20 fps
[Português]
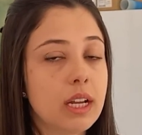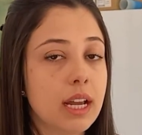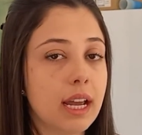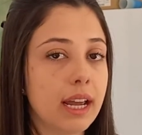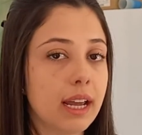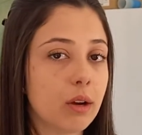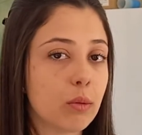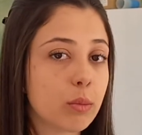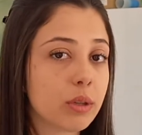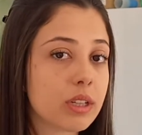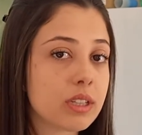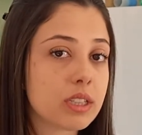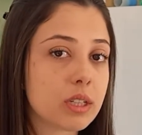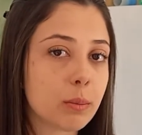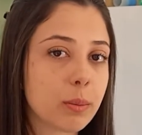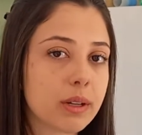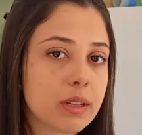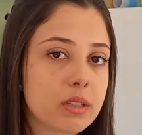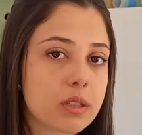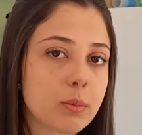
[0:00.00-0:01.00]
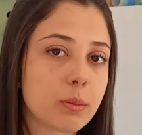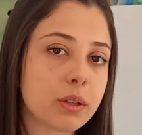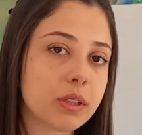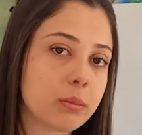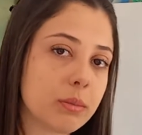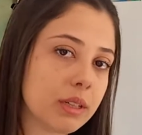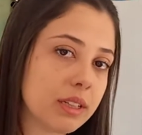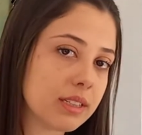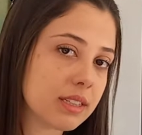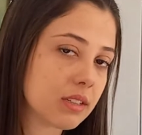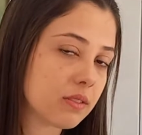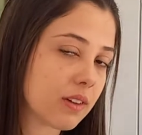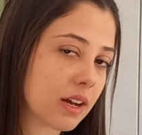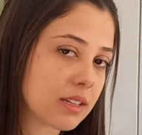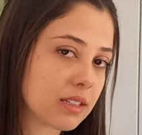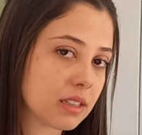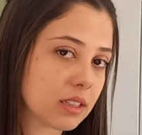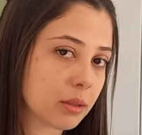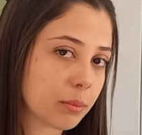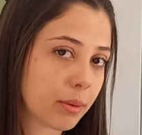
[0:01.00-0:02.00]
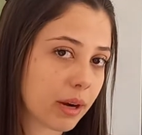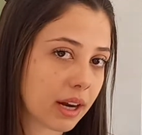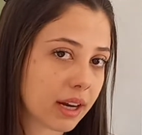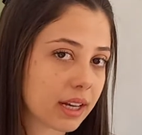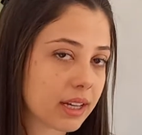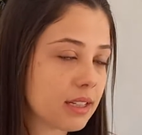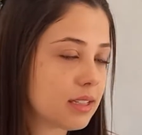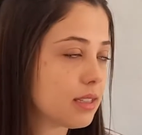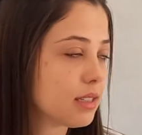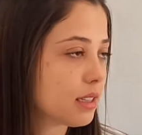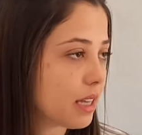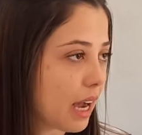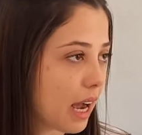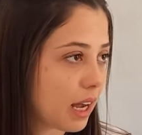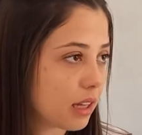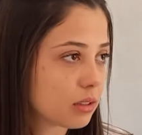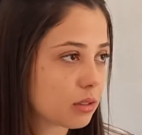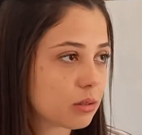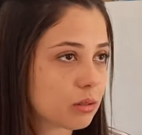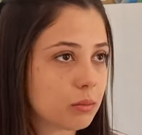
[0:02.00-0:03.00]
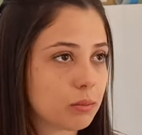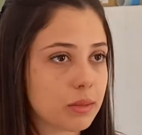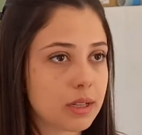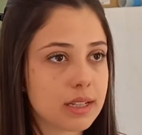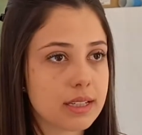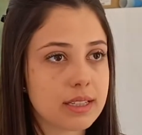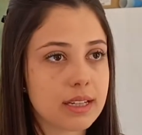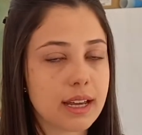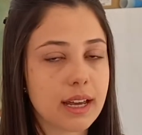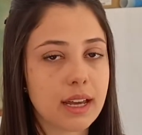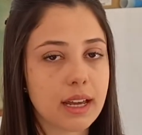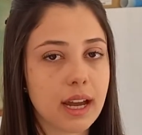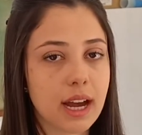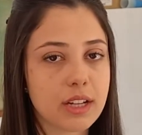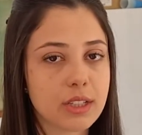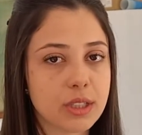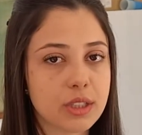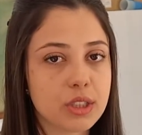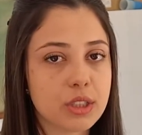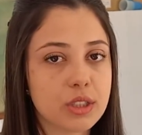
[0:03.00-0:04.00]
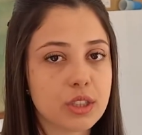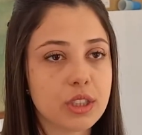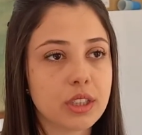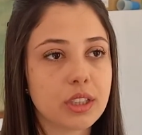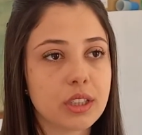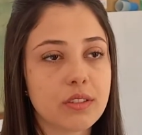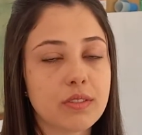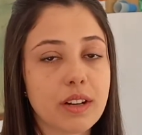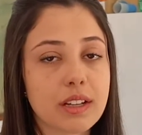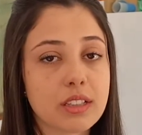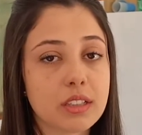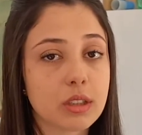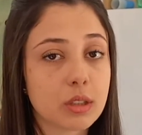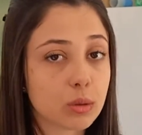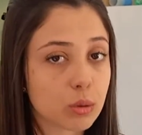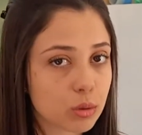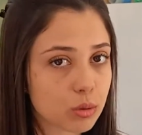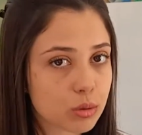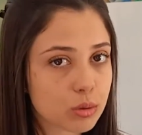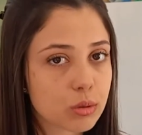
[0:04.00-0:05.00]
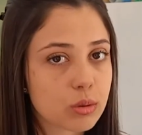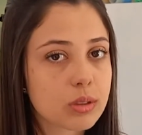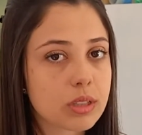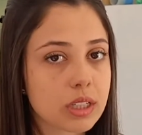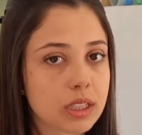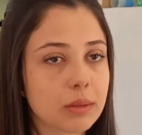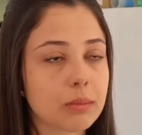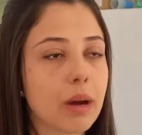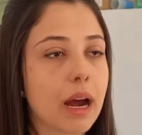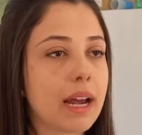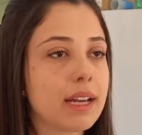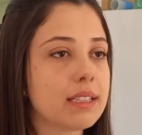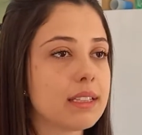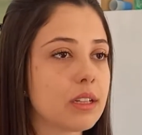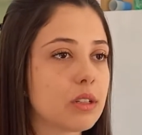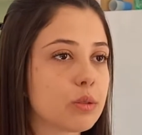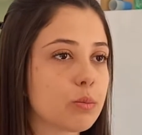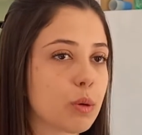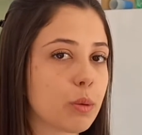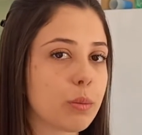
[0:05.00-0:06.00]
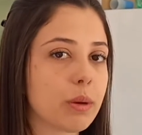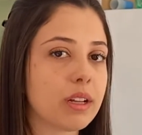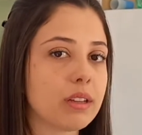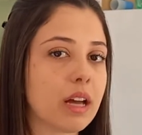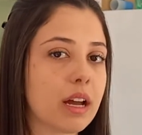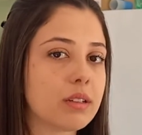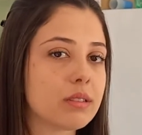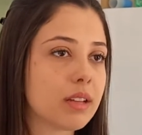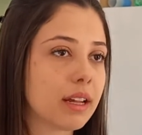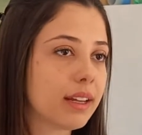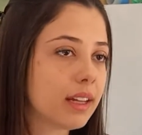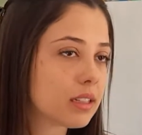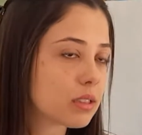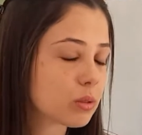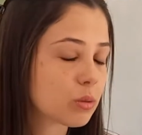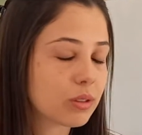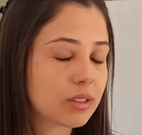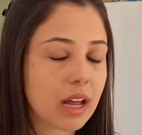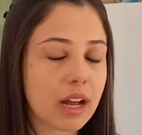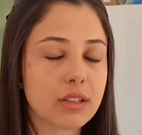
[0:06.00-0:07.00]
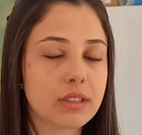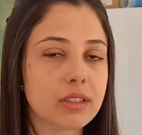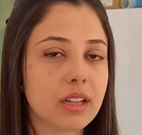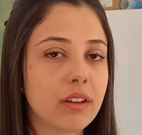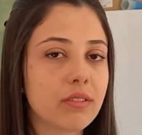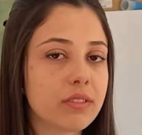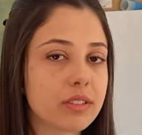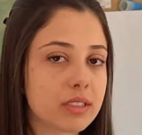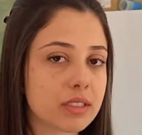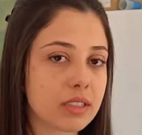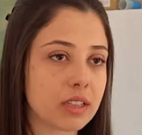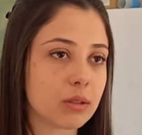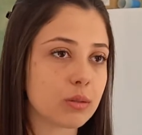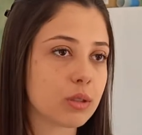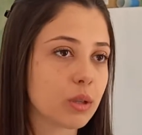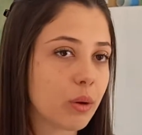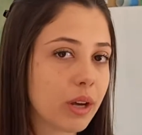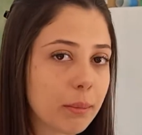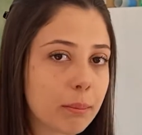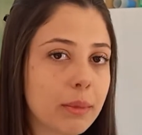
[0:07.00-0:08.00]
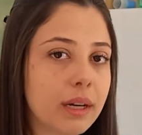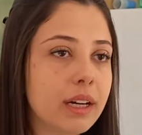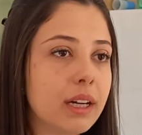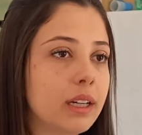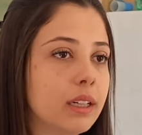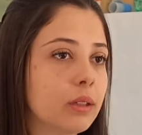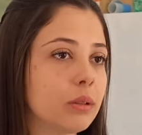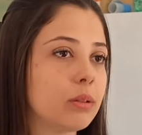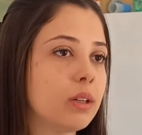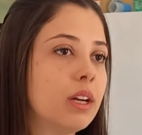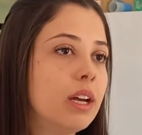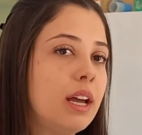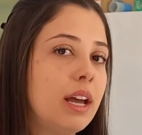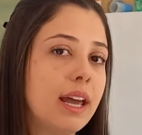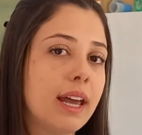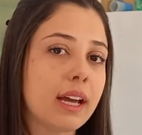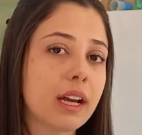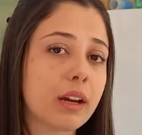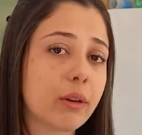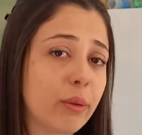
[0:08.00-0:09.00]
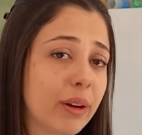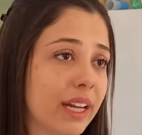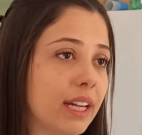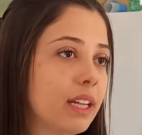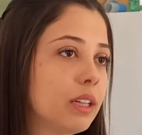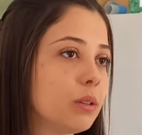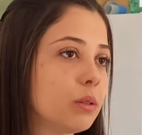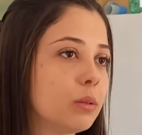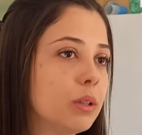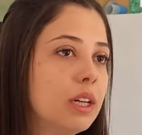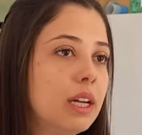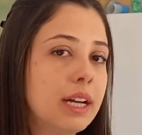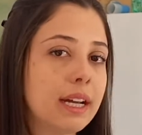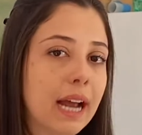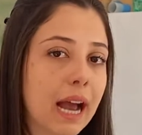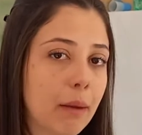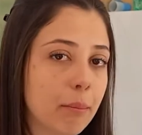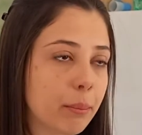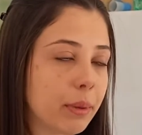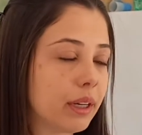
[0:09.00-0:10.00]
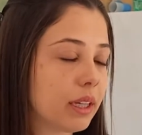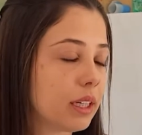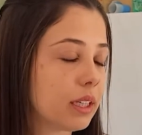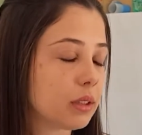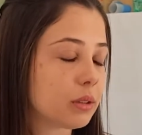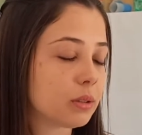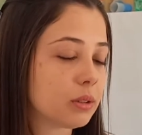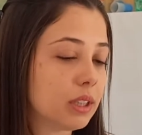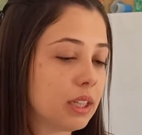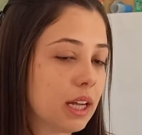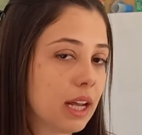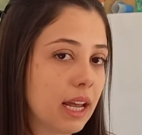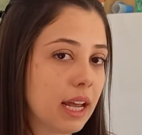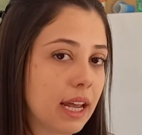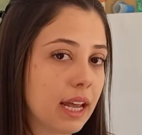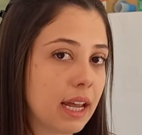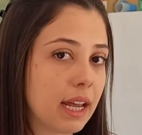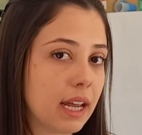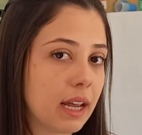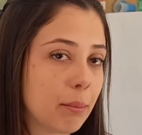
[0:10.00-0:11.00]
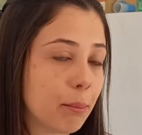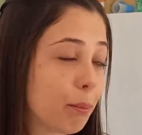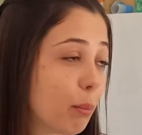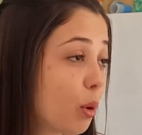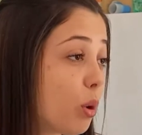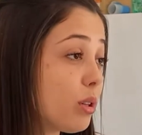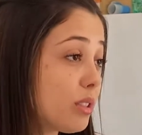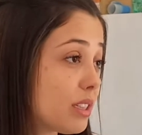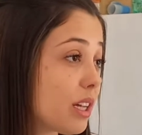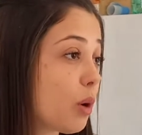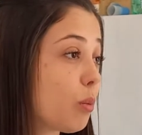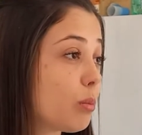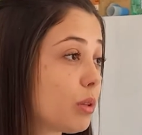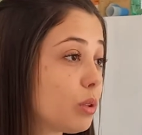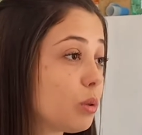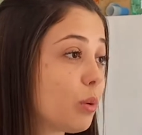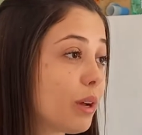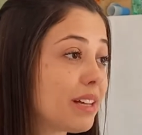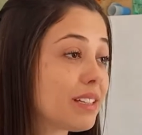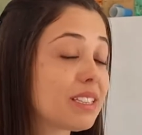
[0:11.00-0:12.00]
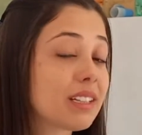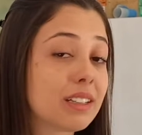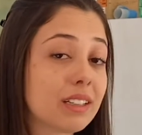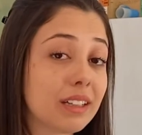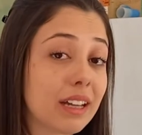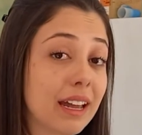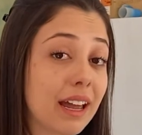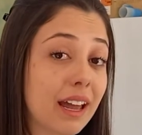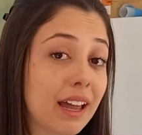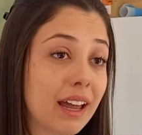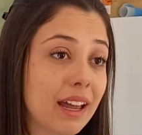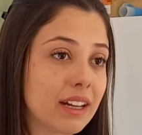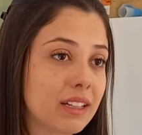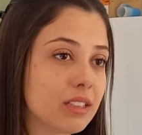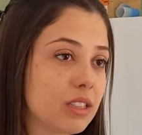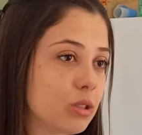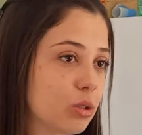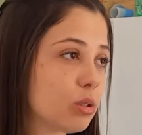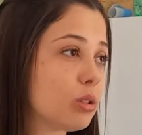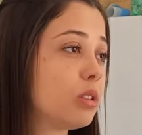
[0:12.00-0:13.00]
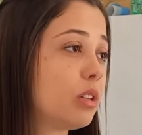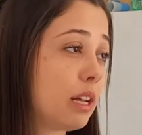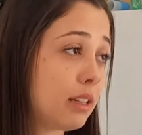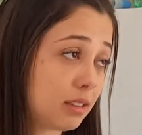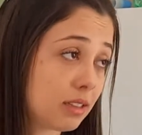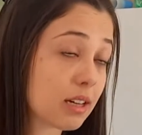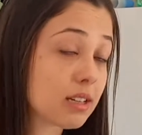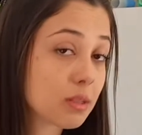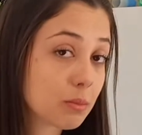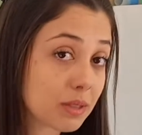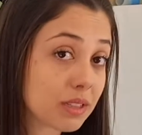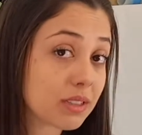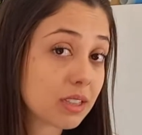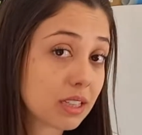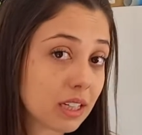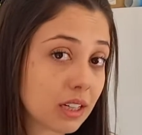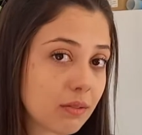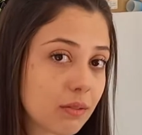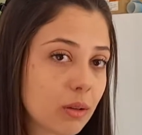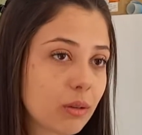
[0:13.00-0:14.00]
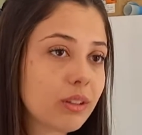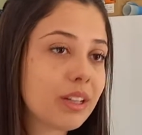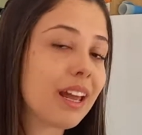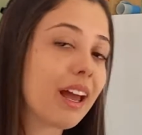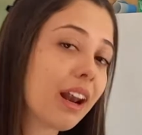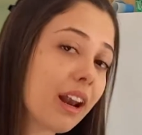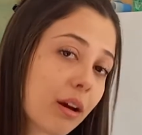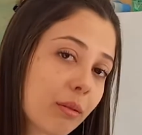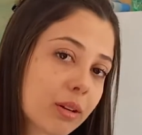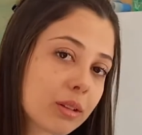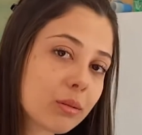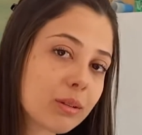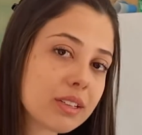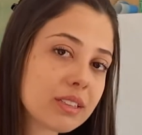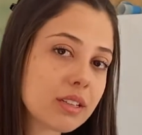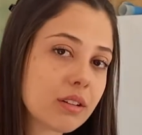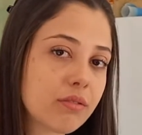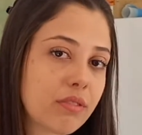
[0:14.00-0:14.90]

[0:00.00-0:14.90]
É, o município ele disponibiliza vacina para cães e gatos, mas é, a gente indica que vacina todos os animais, né, os proprietários têm esse cuidado de estar vacinando seu rebanho, equino, caprino, é, por ser uma doença é, de, é transmissível e ela é uma doença